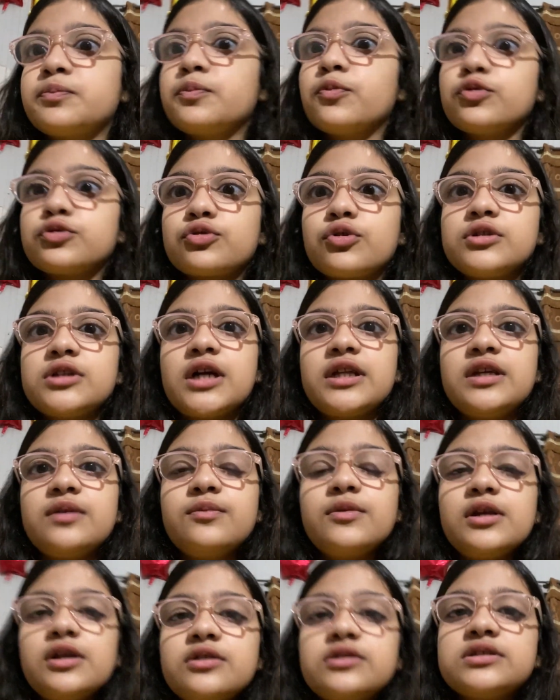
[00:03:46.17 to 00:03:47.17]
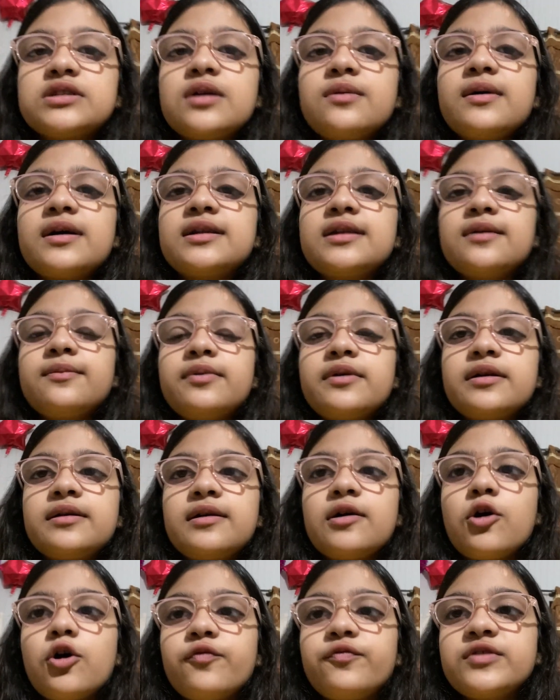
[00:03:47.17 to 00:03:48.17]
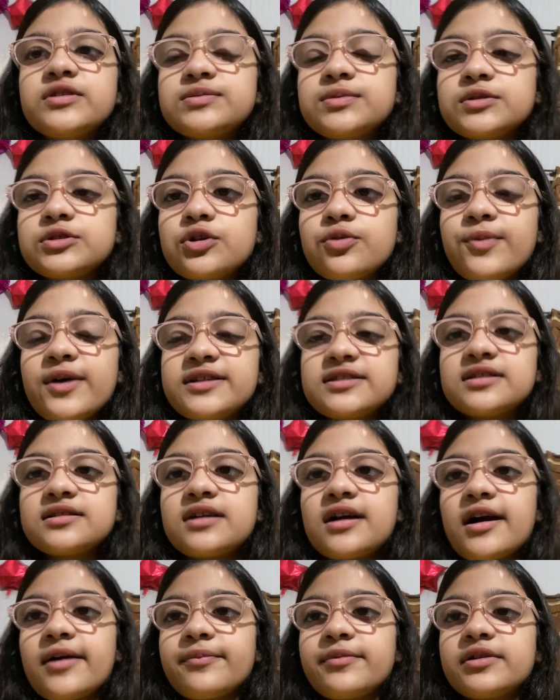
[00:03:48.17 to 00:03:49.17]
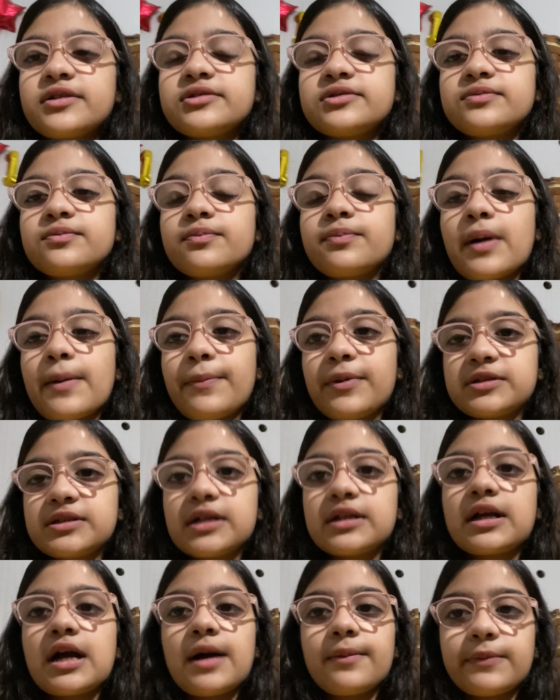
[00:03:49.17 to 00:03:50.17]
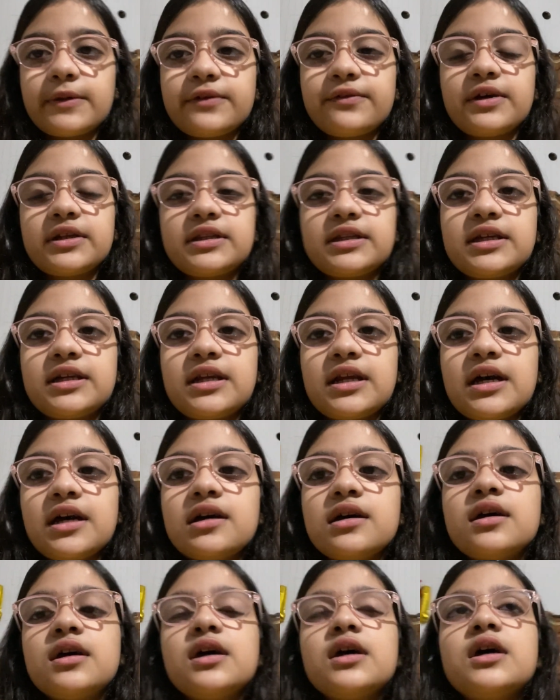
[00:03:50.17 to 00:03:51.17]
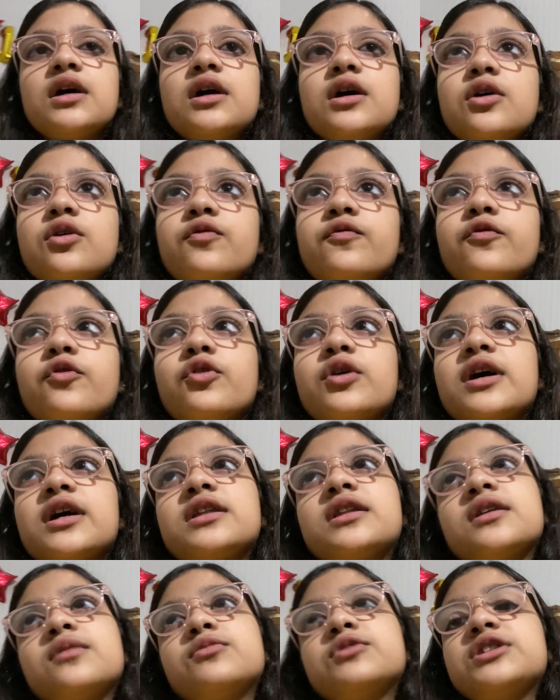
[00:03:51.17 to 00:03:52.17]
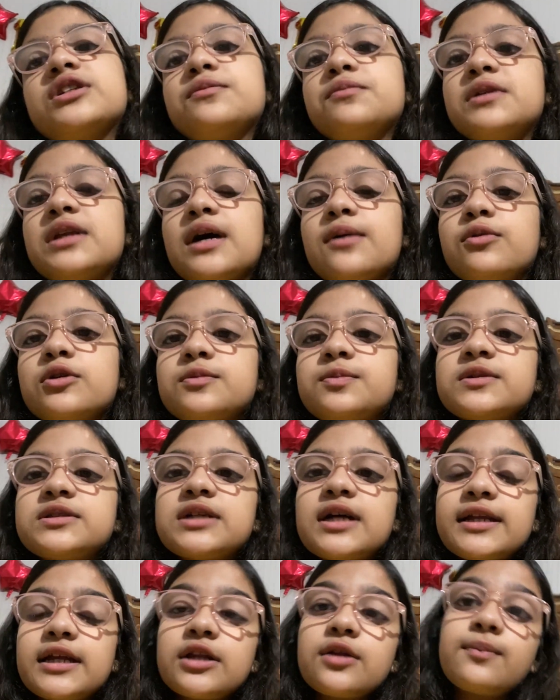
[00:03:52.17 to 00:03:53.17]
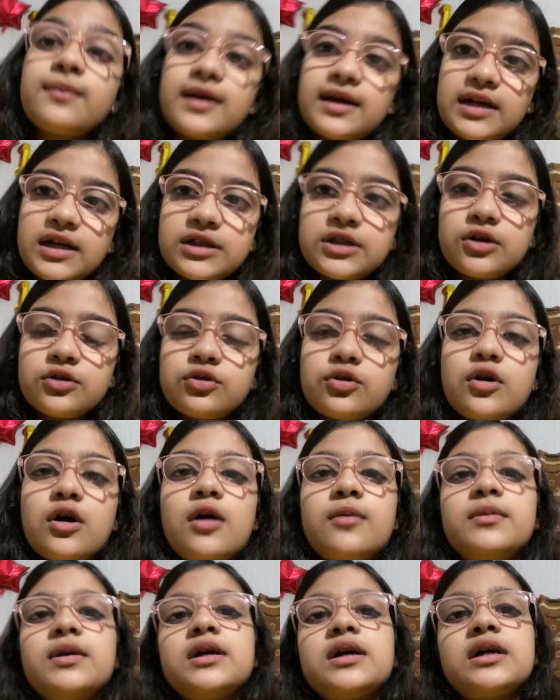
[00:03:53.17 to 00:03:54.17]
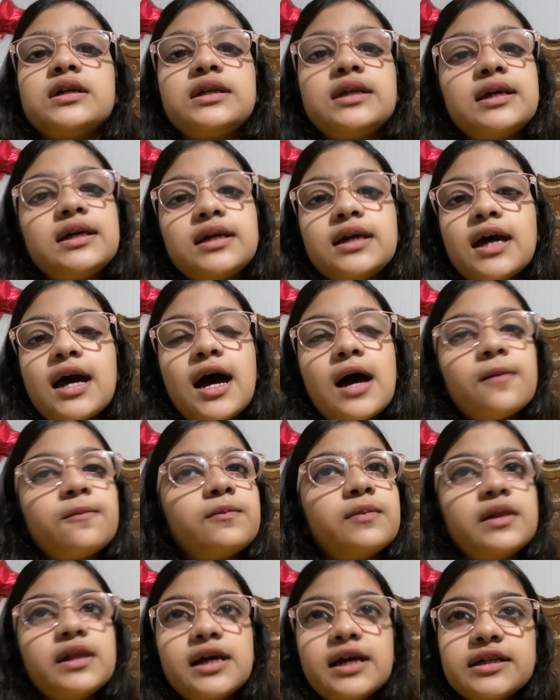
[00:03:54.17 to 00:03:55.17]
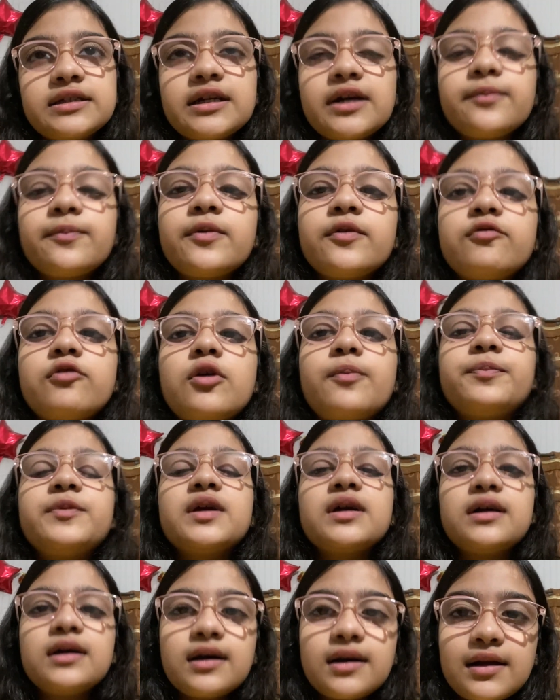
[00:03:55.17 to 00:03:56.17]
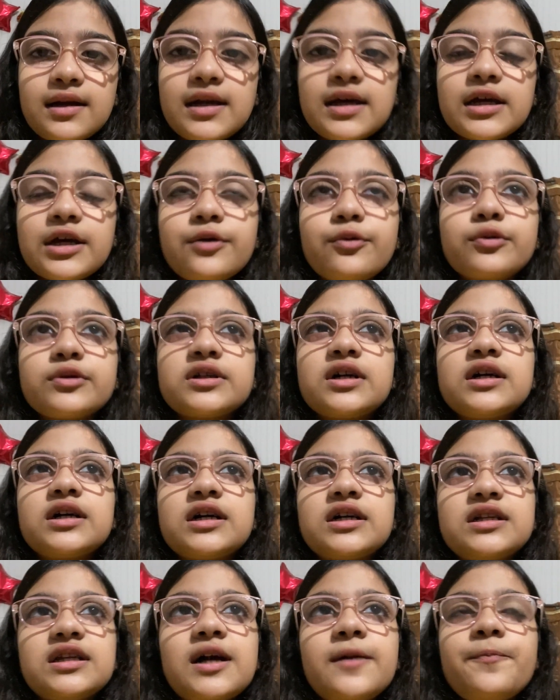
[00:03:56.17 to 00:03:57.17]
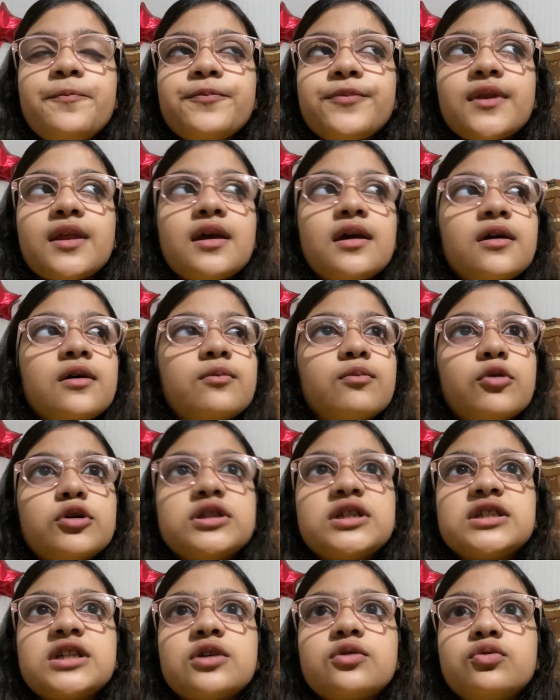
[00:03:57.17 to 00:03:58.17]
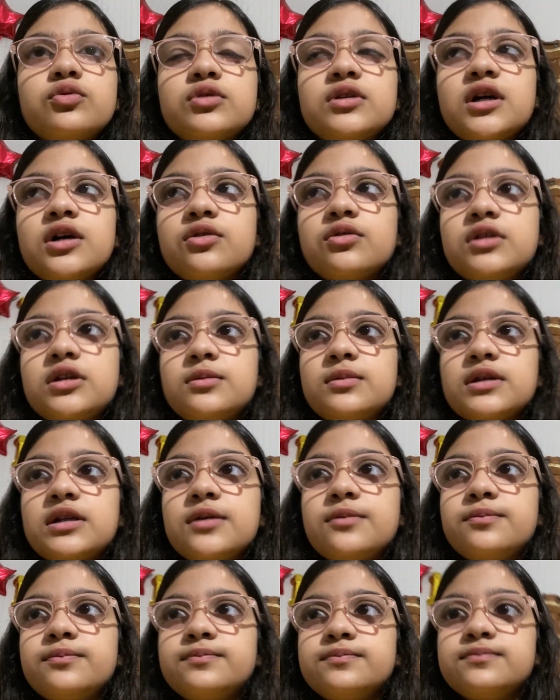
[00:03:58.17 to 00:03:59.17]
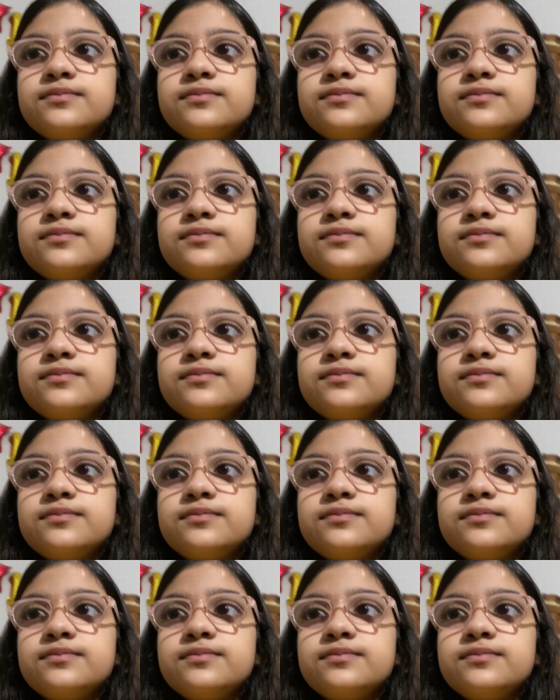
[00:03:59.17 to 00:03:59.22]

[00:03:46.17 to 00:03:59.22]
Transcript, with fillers: उसको दादी मिल गई उसके बाद ना फिर ऑफिस में जो हमारे साथ काम कर पापा साथ काम करवाते हैं ना वो कहते मुझे बिला बहुत पसंद है तो मैं ले जाऊँ तो हमने कहा ठीक है आप ले जाएं पर वो अपने घर ले गए उनका घर ना बहुत ज़्यादा खुला खुला मतलब